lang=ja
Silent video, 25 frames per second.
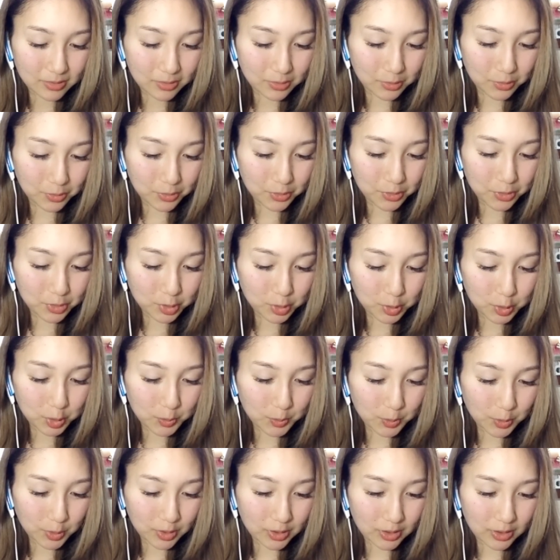余裕を
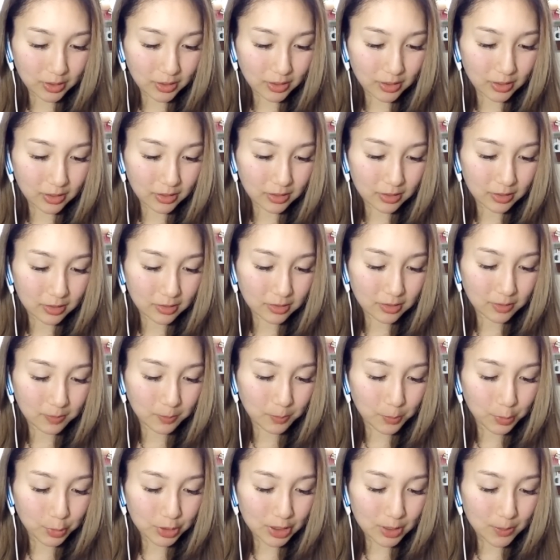持ってしかも
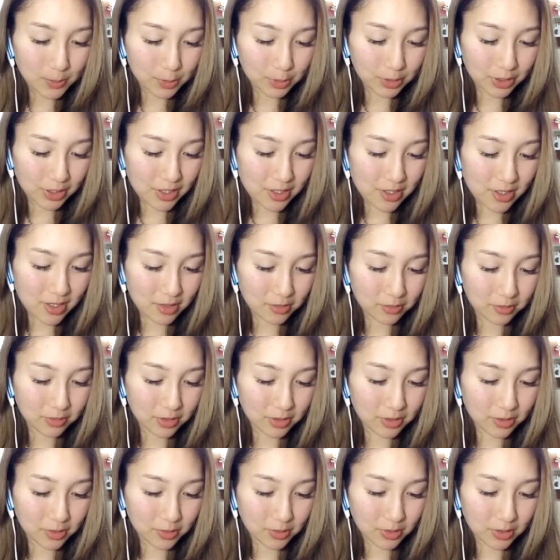もたもたしちゃうんで
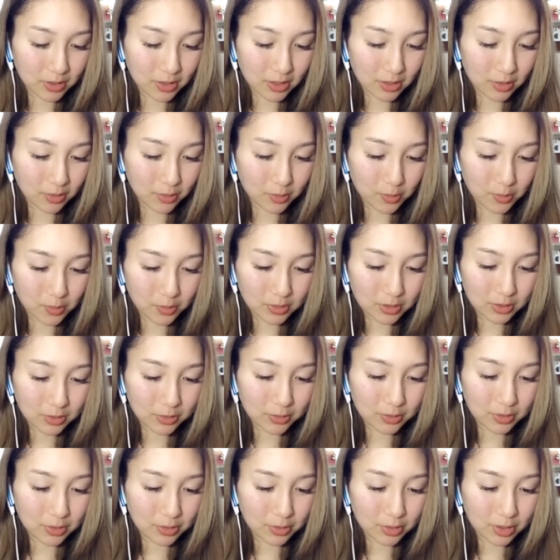すよね結構ね
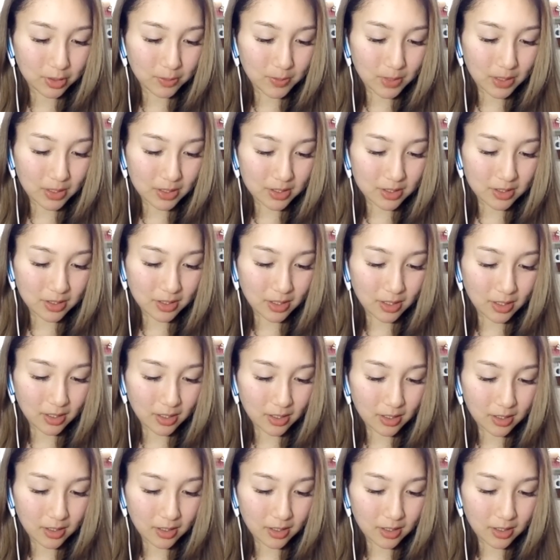ぐりぐり回して